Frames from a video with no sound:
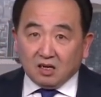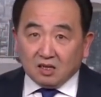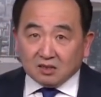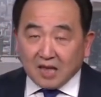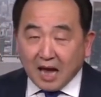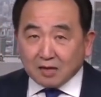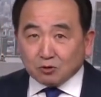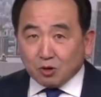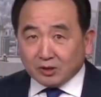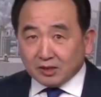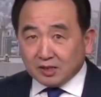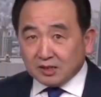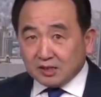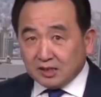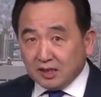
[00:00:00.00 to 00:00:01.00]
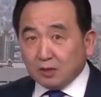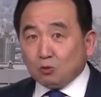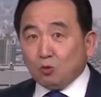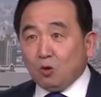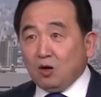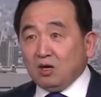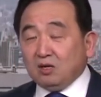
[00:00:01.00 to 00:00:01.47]
大选的结
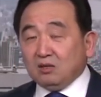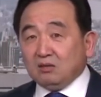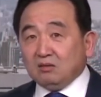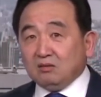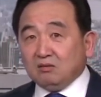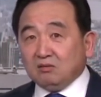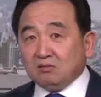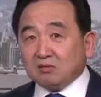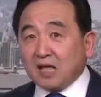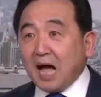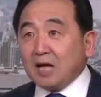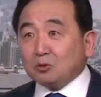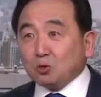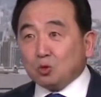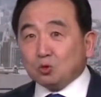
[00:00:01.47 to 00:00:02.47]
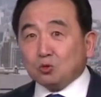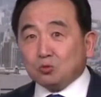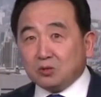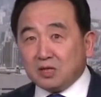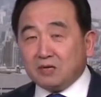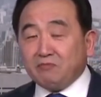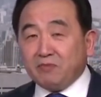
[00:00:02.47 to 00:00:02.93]
果，大多数
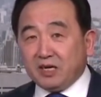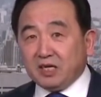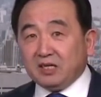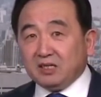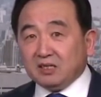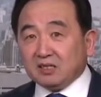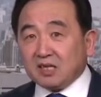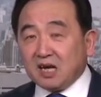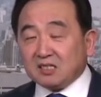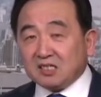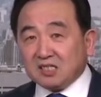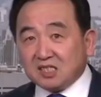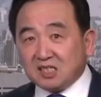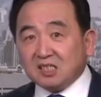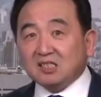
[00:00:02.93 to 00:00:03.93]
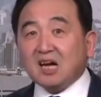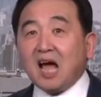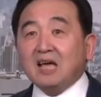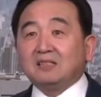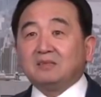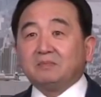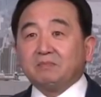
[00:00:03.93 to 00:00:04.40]
认为它是欺诈，